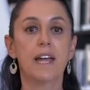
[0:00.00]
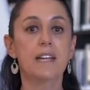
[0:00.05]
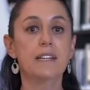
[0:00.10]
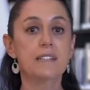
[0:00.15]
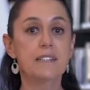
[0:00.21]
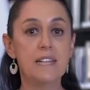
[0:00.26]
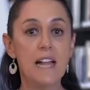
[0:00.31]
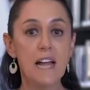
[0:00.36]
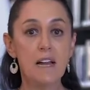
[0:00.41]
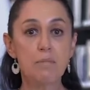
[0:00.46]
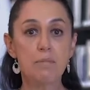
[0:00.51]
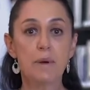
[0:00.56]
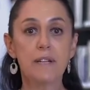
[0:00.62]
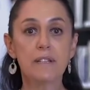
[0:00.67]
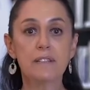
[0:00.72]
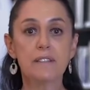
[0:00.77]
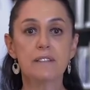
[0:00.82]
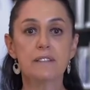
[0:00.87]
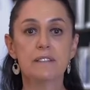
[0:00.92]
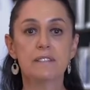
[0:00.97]
En Tlalpan
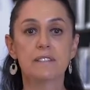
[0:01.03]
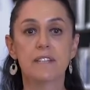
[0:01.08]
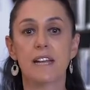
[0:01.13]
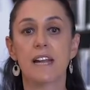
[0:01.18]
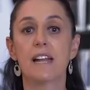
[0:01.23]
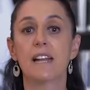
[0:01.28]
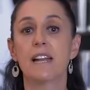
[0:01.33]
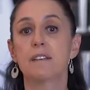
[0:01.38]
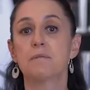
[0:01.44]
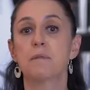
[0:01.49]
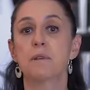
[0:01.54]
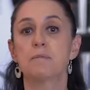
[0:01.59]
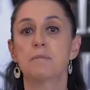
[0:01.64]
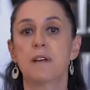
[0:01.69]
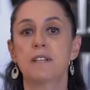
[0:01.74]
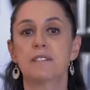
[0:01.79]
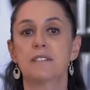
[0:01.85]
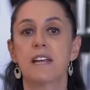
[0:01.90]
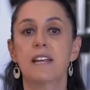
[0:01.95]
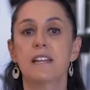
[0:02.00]
serán las
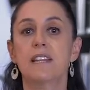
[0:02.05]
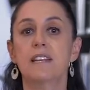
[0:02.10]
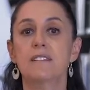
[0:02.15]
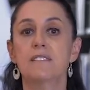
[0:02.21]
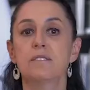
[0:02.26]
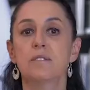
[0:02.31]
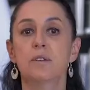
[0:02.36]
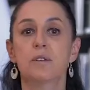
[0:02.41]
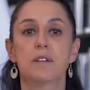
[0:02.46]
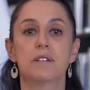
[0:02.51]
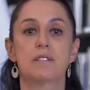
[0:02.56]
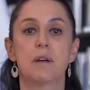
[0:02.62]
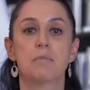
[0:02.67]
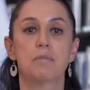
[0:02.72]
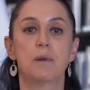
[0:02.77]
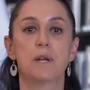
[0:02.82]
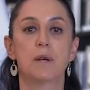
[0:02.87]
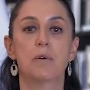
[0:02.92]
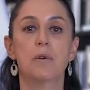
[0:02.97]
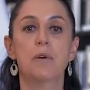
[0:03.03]
mismas sedes donde se
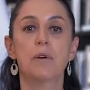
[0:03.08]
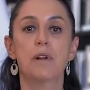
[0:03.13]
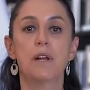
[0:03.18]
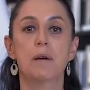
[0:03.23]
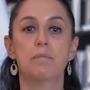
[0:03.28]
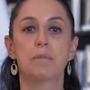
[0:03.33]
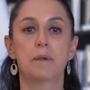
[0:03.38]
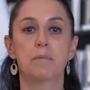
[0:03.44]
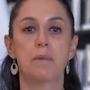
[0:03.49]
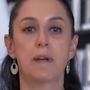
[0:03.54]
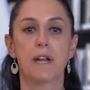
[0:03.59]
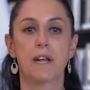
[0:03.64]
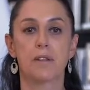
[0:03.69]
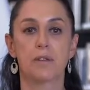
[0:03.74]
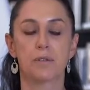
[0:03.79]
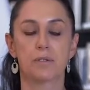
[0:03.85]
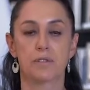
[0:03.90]
aplicó la primera